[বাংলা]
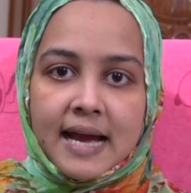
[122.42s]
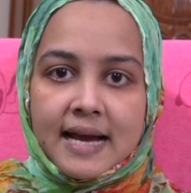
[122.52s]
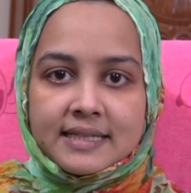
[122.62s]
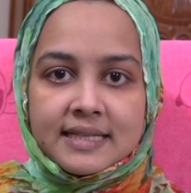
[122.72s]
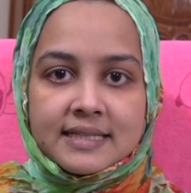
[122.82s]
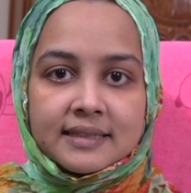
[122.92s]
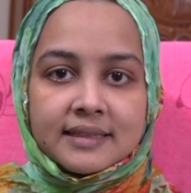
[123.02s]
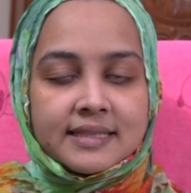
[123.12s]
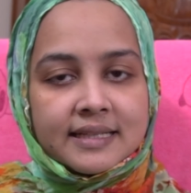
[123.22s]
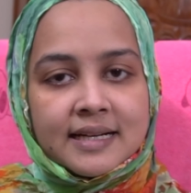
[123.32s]
আর সেই
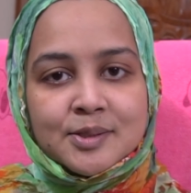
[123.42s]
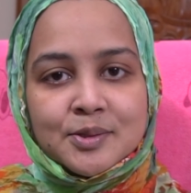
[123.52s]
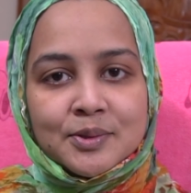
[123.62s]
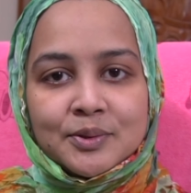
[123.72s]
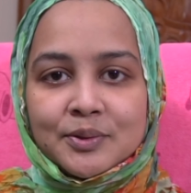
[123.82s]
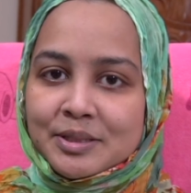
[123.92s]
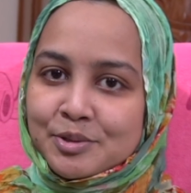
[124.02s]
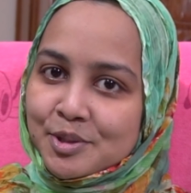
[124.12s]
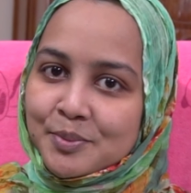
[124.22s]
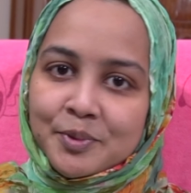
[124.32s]
সাথে শেখার জন্য তো
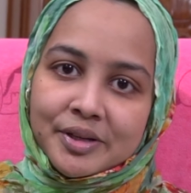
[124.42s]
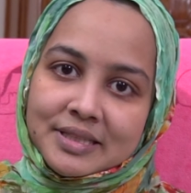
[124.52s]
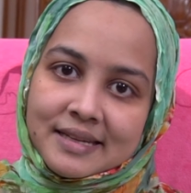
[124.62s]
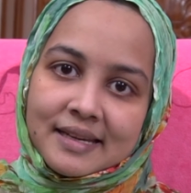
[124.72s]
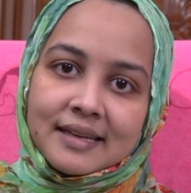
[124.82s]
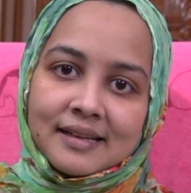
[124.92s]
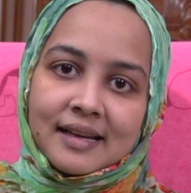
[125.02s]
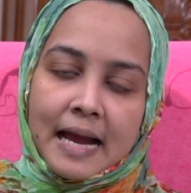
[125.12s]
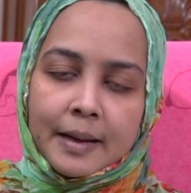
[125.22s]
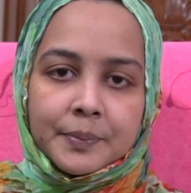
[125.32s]
ইউটিউব রয়েছেই
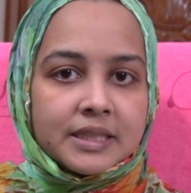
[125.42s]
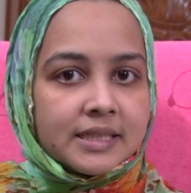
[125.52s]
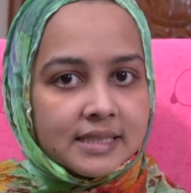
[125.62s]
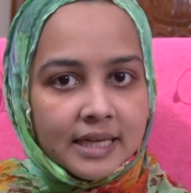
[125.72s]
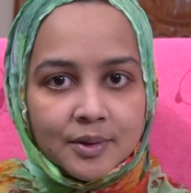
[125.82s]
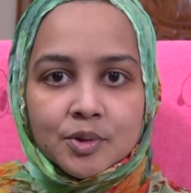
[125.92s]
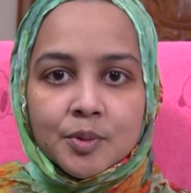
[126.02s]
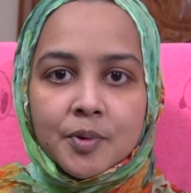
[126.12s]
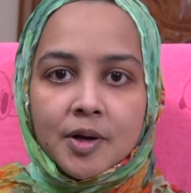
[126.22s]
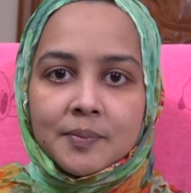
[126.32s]
আপনাদের যে কোনো
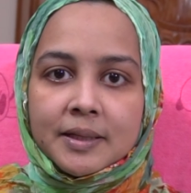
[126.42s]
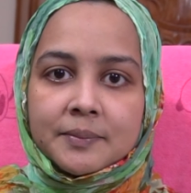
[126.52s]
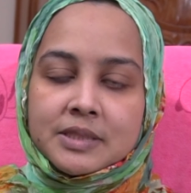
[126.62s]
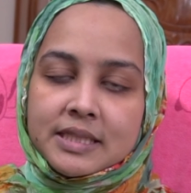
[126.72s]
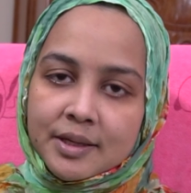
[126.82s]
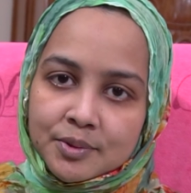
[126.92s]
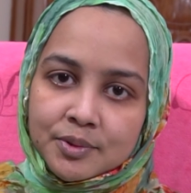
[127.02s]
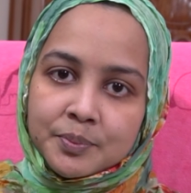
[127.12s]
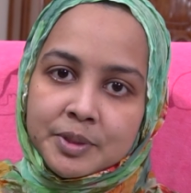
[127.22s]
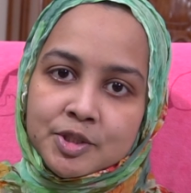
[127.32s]
প্রবলেম যে
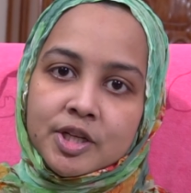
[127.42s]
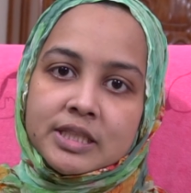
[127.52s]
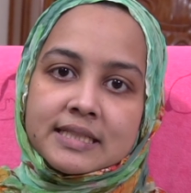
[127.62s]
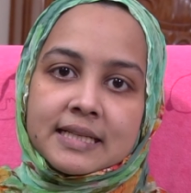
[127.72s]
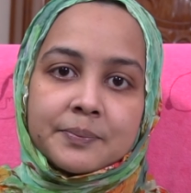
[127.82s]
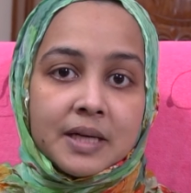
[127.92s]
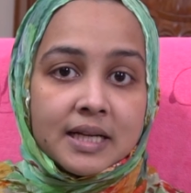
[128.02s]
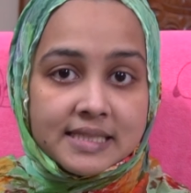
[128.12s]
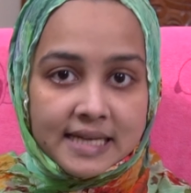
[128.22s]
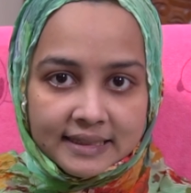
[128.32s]
কোনো বিষয় যেটা
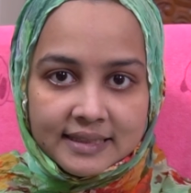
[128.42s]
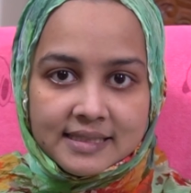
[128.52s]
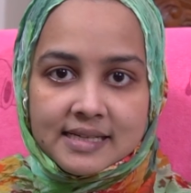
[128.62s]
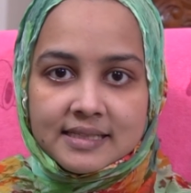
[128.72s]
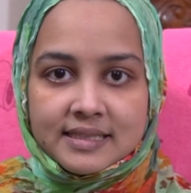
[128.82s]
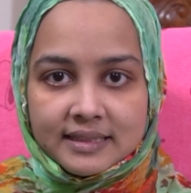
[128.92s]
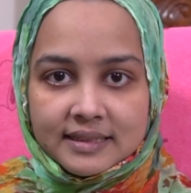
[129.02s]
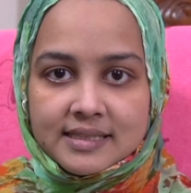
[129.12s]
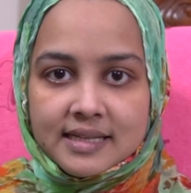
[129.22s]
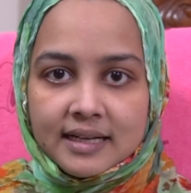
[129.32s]
আপনারা জানতে চান
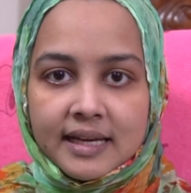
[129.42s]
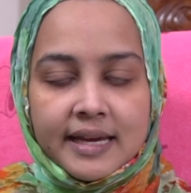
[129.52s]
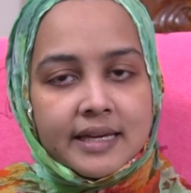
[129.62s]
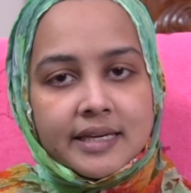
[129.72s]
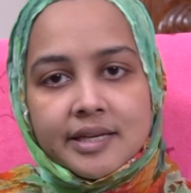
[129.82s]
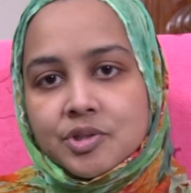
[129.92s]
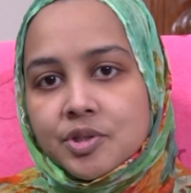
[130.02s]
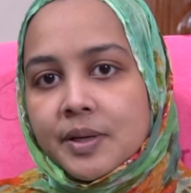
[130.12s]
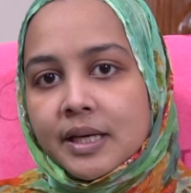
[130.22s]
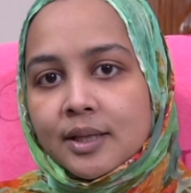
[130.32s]
শিখতে চান
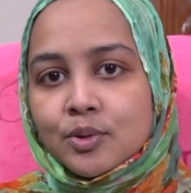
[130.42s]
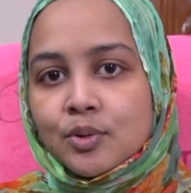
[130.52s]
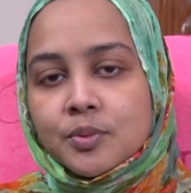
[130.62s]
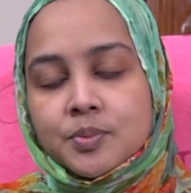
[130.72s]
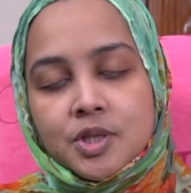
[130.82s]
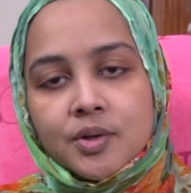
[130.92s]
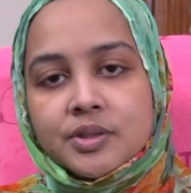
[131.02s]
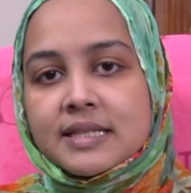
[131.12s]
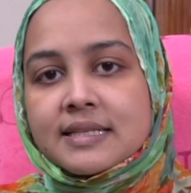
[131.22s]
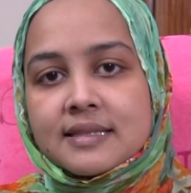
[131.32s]
ইউটিউবে কিন্তু খুব
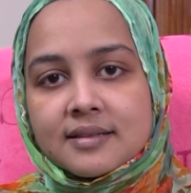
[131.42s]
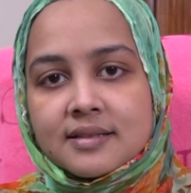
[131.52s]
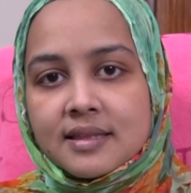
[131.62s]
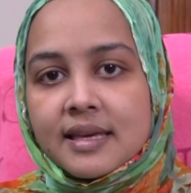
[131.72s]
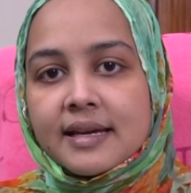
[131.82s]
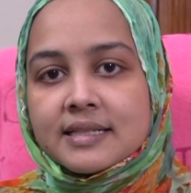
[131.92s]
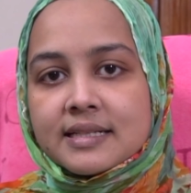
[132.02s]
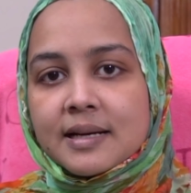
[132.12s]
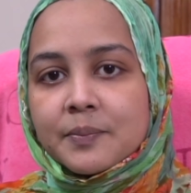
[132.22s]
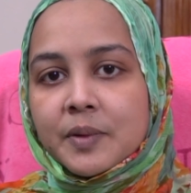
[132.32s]
সহজেই সার্চ দিয়ে
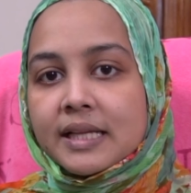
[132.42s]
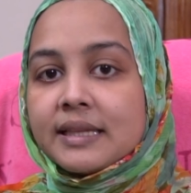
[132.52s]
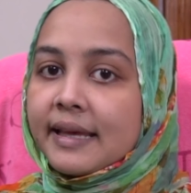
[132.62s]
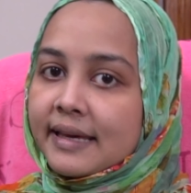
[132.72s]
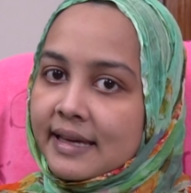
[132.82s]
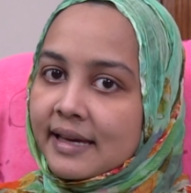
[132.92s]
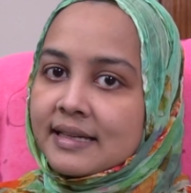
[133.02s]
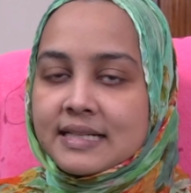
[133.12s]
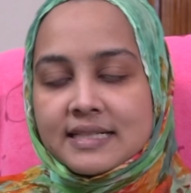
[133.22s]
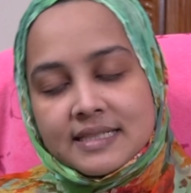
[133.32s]
সেটা আপনারা দেখে
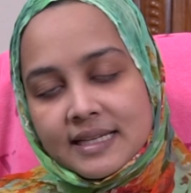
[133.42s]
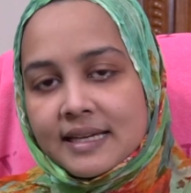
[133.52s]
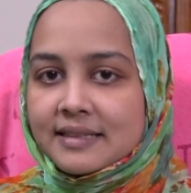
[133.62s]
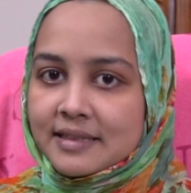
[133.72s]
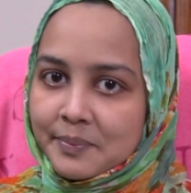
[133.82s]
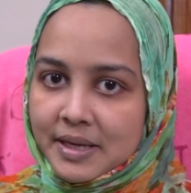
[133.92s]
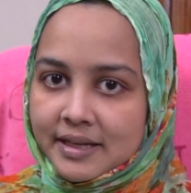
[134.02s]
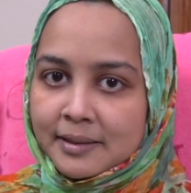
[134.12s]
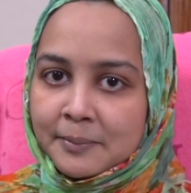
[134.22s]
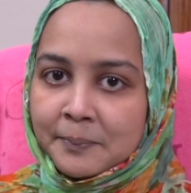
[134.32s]
শিখে নিতে পারেন